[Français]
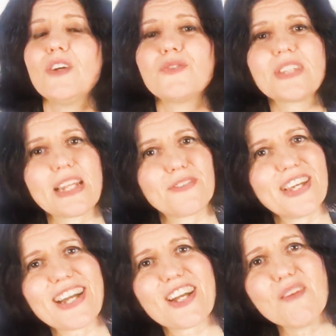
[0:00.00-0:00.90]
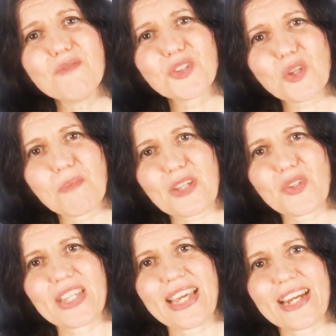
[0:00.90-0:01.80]
vous allez faire comme votre
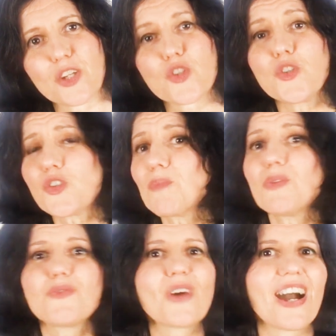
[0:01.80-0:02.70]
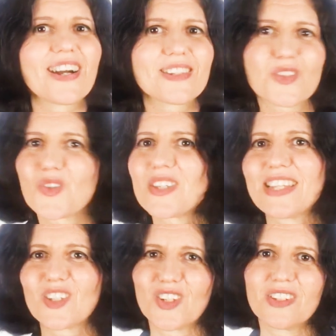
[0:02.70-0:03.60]
partenaire, juste pour voir ce que ça
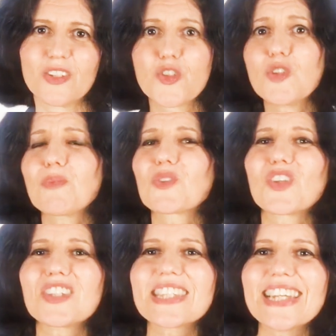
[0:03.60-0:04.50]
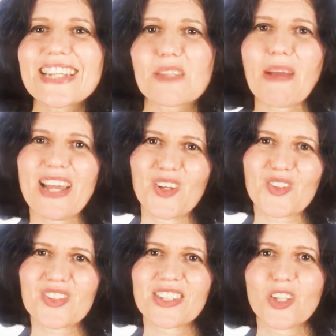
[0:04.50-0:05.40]
donne, juste pour tenter
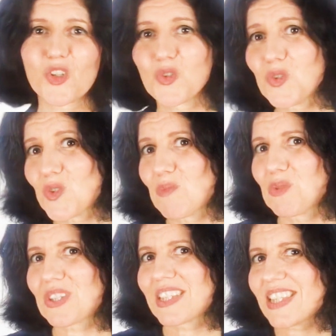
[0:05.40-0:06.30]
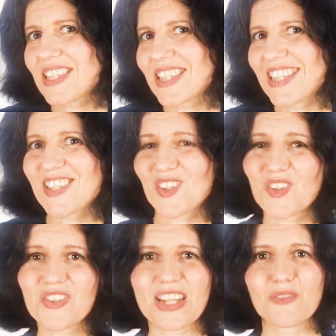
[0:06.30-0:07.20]
l'expérience, juste pour tester ce que
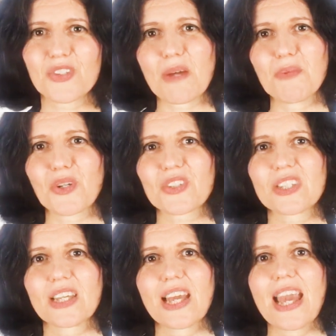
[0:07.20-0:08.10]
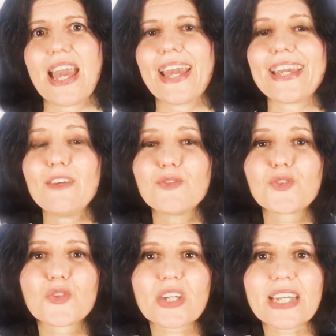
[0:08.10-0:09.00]
cela vous apporte et vous
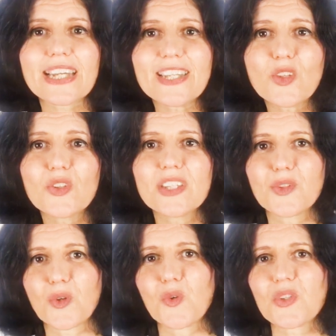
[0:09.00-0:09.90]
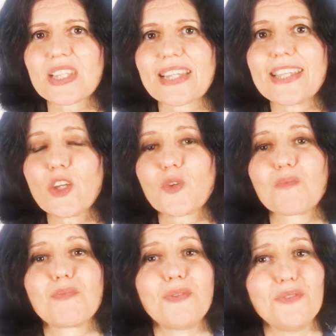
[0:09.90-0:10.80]
serez étonné de constater que
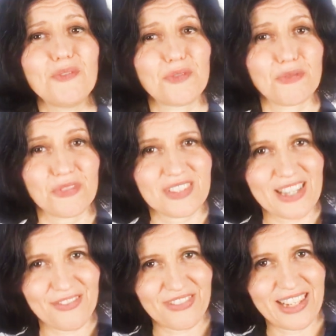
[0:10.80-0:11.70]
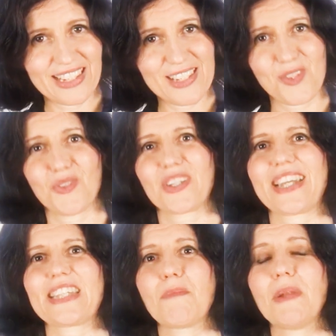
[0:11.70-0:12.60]
plus vous vous affalez sur le
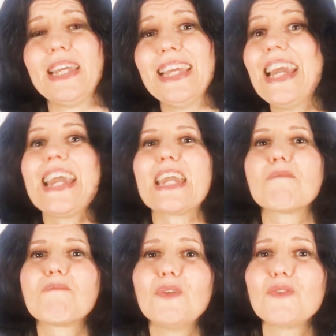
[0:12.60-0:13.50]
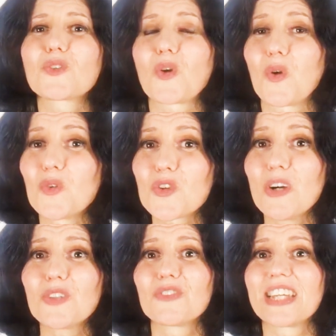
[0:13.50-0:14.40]
canapé et plus votre
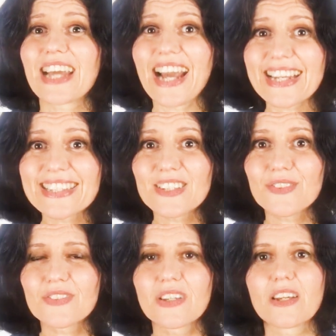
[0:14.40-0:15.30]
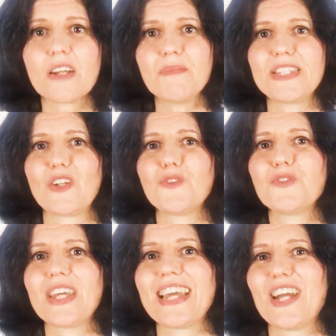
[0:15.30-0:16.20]
conjoint deviendra actif. Comme si le
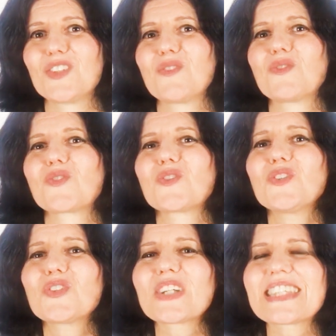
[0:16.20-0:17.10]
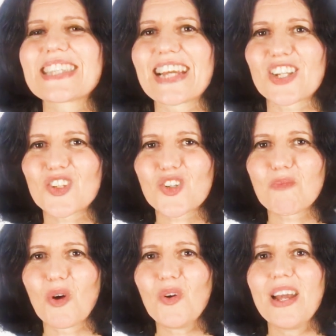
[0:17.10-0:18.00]
fait de vous autoriser un
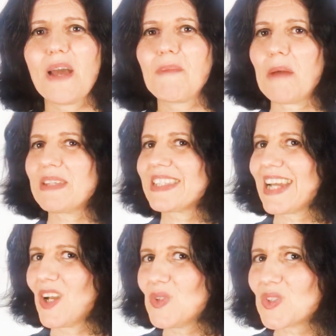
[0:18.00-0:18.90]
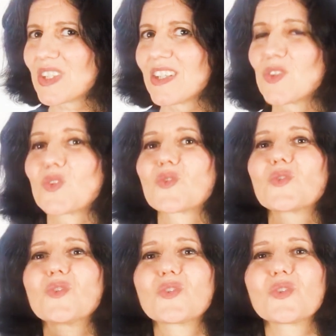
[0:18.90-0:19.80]
changement permettait à l'autre de
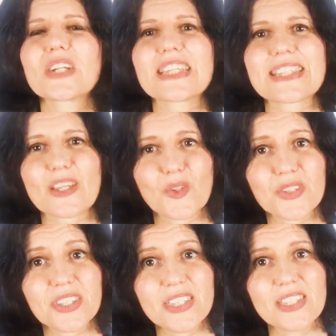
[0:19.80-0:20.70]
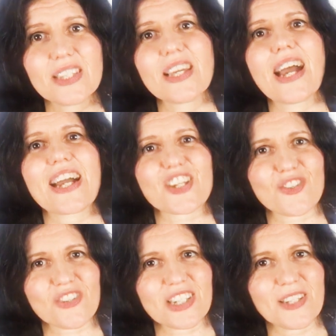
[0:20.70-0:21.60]
s'autoriser aussi à
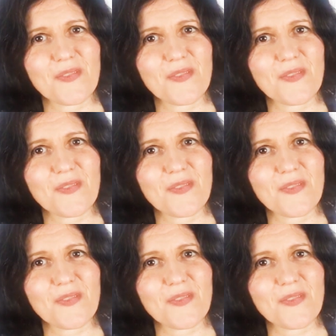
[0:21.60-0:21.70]
changer.